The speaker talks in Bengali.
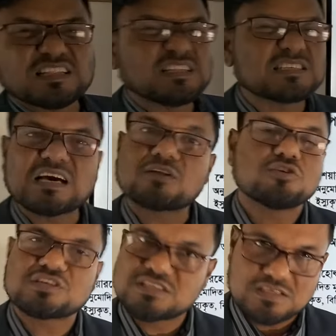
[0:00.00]
কিনে নিয়েছে আরো
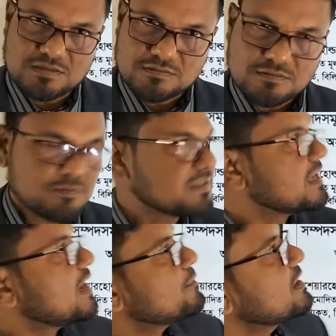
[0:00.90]
দশ হাজার মানে
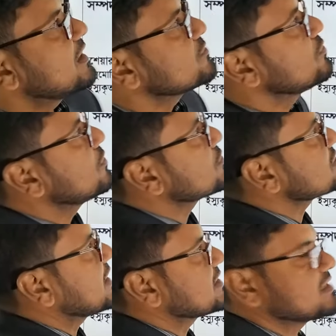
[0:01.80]
আমরা দুই লক্ষ
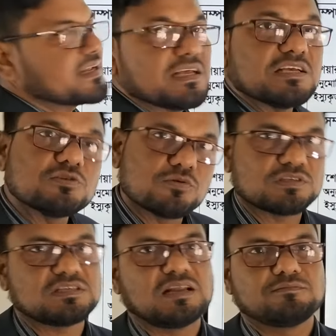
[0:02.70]
ষাট হাজারই ইস্যু
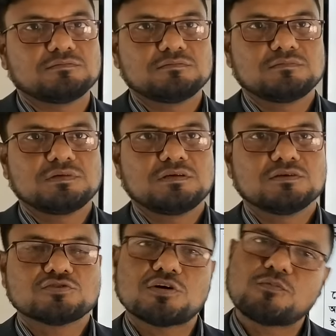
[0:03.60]
করেছিলাম
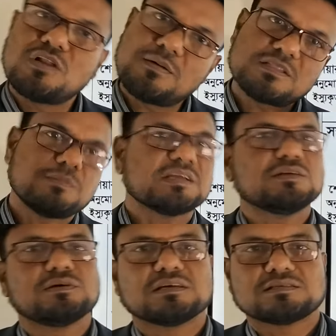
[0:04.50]
সবগুলোই আমাদের
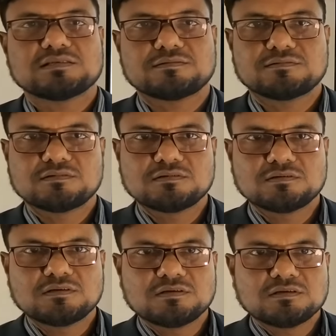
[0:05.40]
বিক্রি হয়ে গেছে
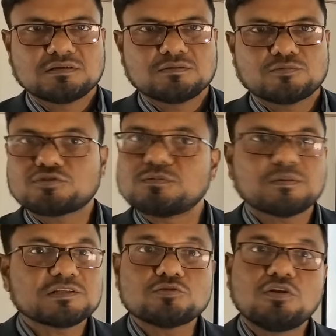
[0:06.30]
প্রথমে
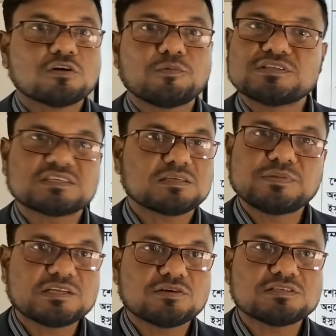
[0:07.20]
আমাদের দুই লক্ষ পঞ্চাশ
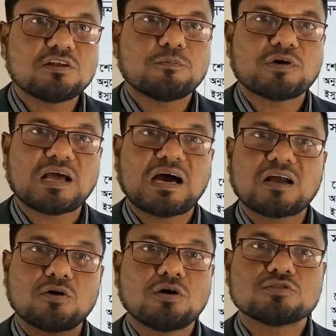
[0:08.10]
হাজার বিক্রি হয়েছিল পরে
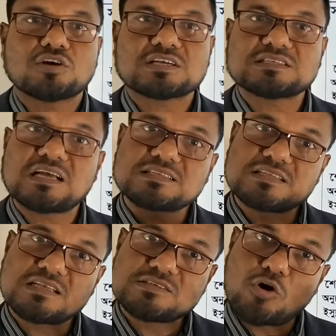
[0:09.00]
আরো দশ হাজার
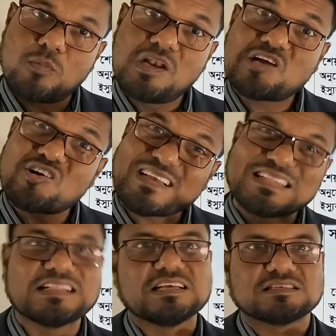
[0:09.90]
অবলেখক
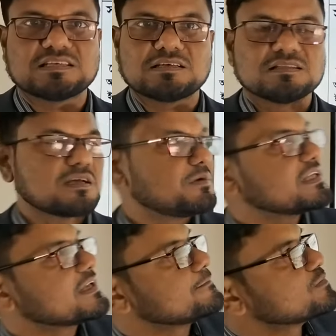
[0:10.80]
কিনে নিয়েছে তার
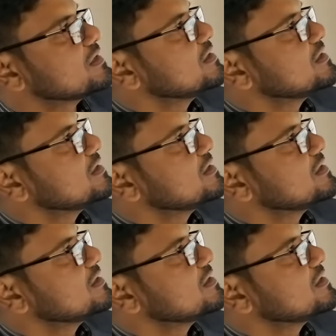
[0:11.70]
মানে কি